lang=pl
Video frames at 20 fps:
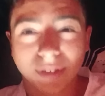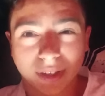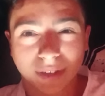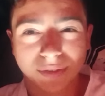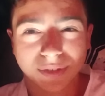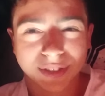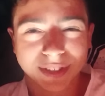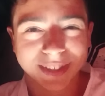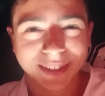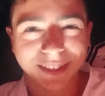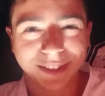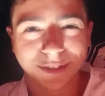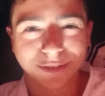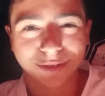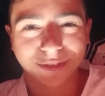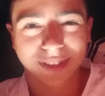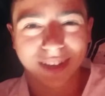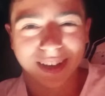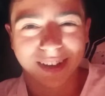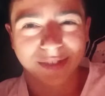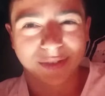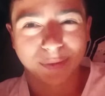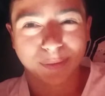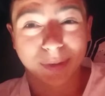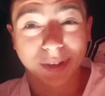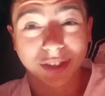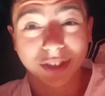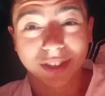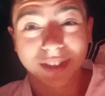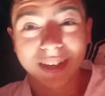Witam wszystkich tu na Life
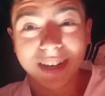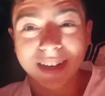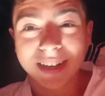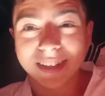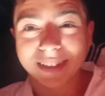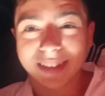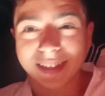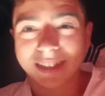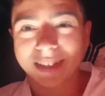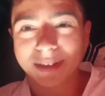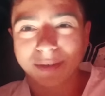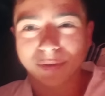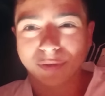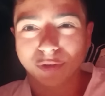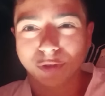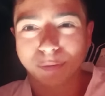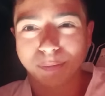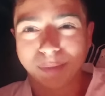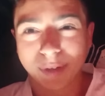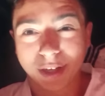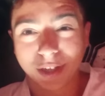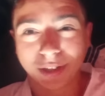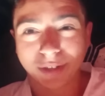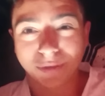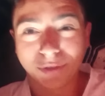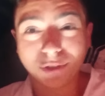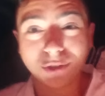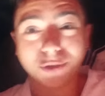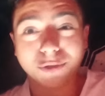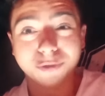Passion. Zaczynam swój
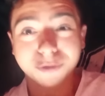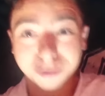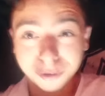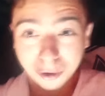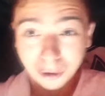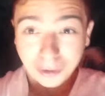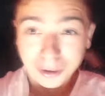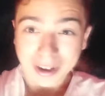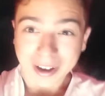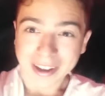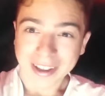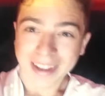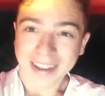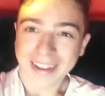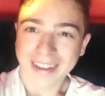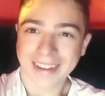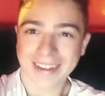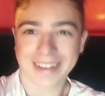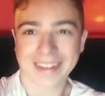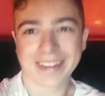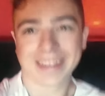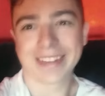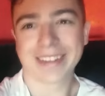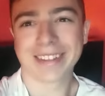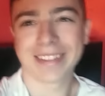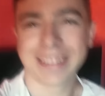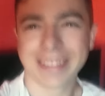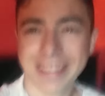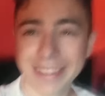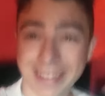pierwszy w życiu vlog
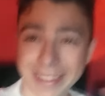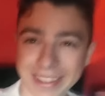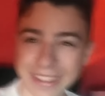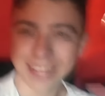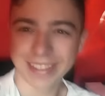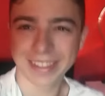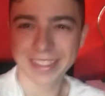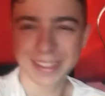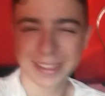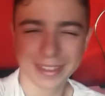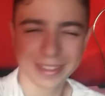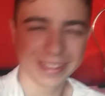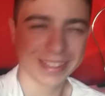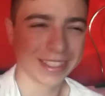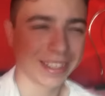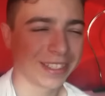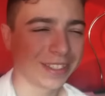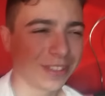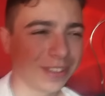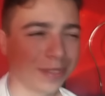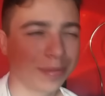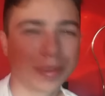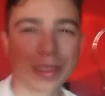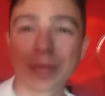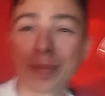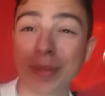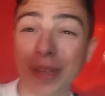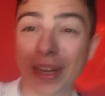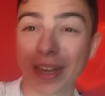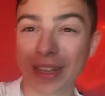e, i zachęcony
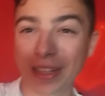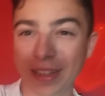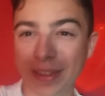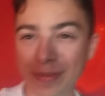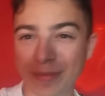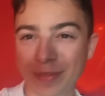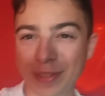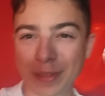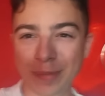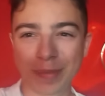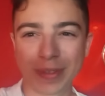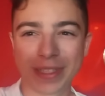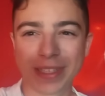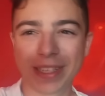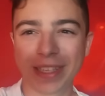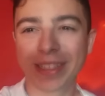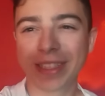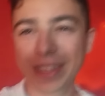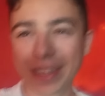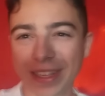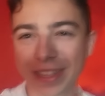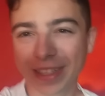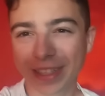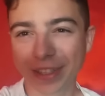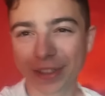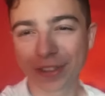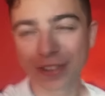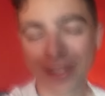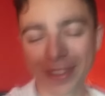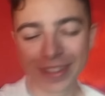przez Pirana, specjalnie dla
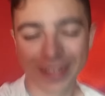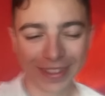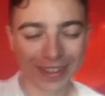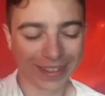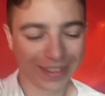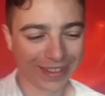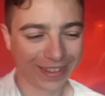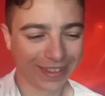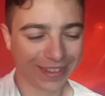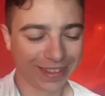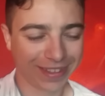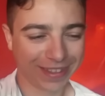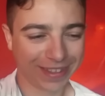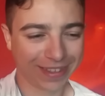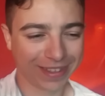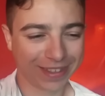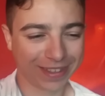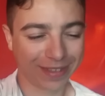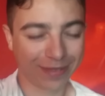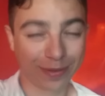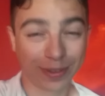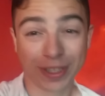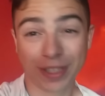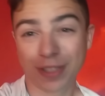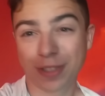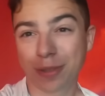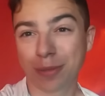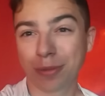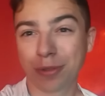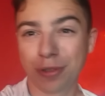niego. E,
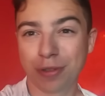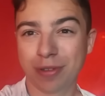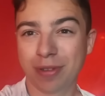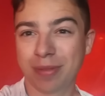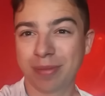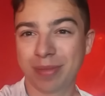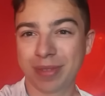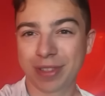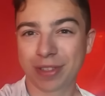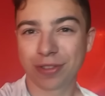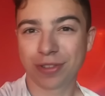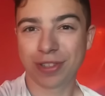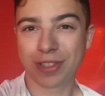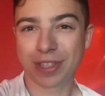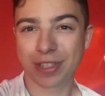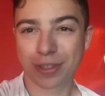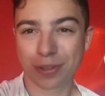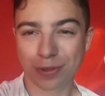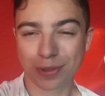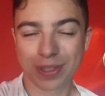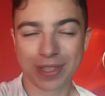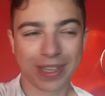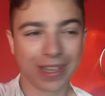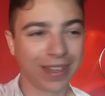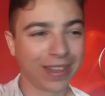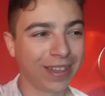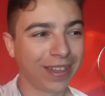właśnie się obudziłem, jest godzina 6